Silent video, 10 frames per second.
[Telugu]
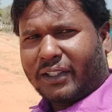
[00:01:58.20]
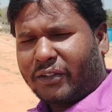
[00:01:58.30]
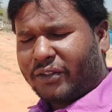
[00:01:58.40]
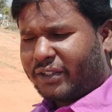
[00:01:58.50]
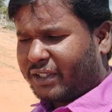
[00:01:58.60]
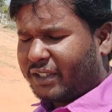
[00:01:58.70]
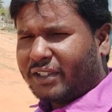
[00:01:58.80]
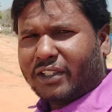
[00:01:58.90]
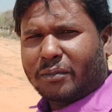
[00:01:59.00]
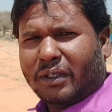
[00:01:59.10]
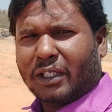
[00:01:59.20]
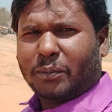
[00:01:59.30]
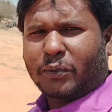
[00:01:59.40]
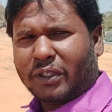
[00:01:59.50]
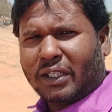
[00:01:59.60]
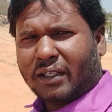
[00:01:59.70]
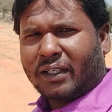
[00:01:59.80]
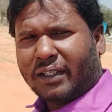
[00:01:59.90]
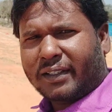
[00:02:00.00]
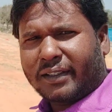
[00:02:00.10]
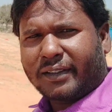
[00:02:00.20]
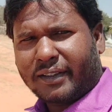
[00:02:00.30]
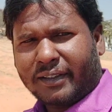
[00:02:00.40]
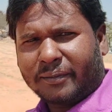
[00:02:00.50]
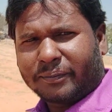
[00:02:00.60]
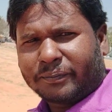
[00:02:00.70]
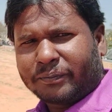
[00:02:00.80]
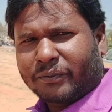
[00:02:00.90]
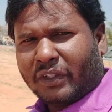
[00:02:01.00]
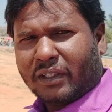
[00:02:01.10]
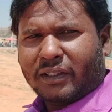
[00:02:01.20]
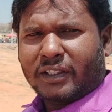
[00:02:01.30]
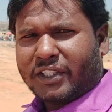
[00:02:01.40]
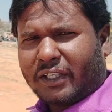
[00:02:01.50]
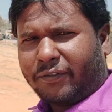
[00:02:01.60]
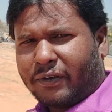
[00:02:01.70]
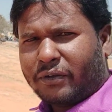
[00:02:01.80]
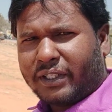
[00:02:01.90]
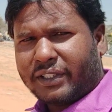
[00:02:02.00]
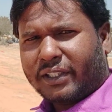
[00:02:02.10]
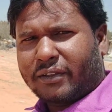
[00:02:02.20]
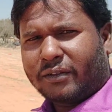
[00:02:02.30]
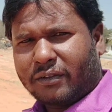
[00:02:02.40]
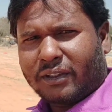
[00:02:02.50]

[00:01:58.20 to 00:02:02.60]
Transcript: ఇది వచ్చేసి చిక్బల్లాపూర్ కర్ణాటక అండి ఇసా ఫౌండేషన్